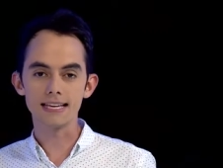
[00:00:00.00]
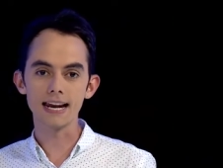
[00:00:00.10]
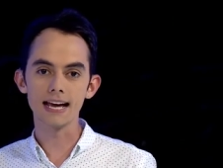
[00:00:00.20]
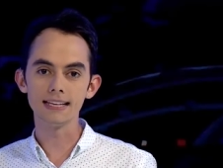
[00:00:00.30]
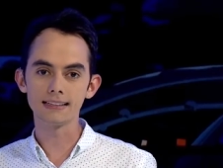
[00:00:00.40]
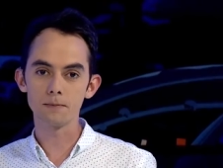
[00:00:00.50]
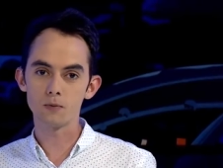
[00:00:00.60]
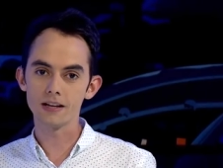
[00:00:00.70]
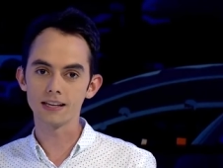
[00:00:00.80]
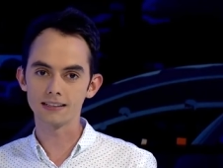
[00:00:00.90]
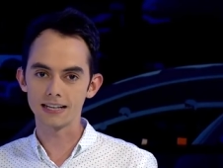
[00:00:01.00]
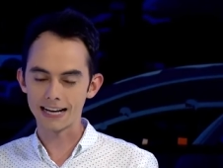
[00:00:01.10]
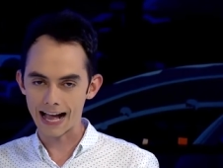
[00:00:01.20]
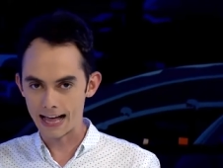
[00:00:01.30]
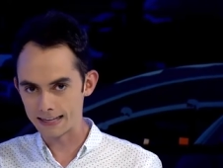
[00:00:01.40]
que la gente pueda
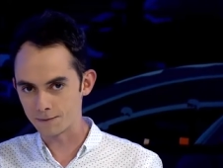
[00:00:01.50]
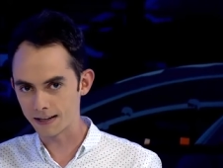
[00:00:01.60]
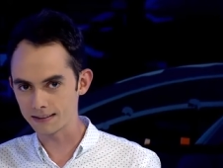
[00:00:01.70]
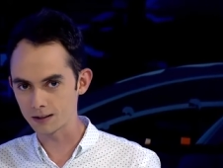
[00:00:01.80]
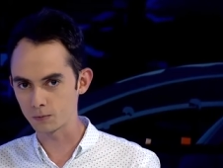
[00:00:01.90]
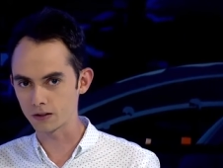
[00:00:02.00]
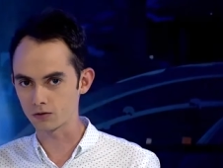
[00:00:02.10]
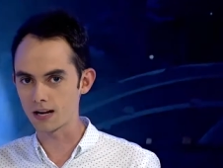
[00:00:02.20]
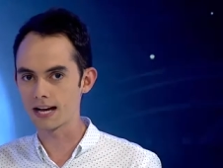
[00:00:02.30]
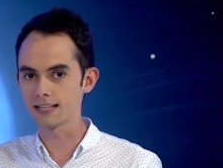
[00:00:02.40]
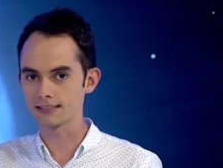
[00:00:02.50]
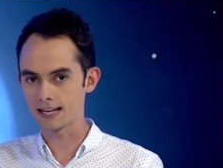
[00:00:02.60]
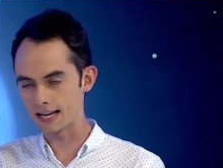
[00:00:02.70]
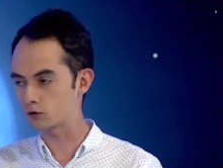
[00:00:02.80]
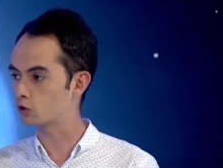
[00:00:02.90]
tener a diferentes personajes
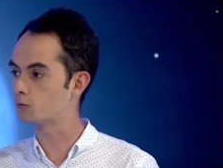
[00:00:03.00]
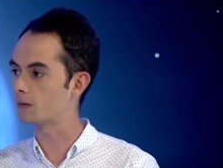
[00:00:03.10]
en sus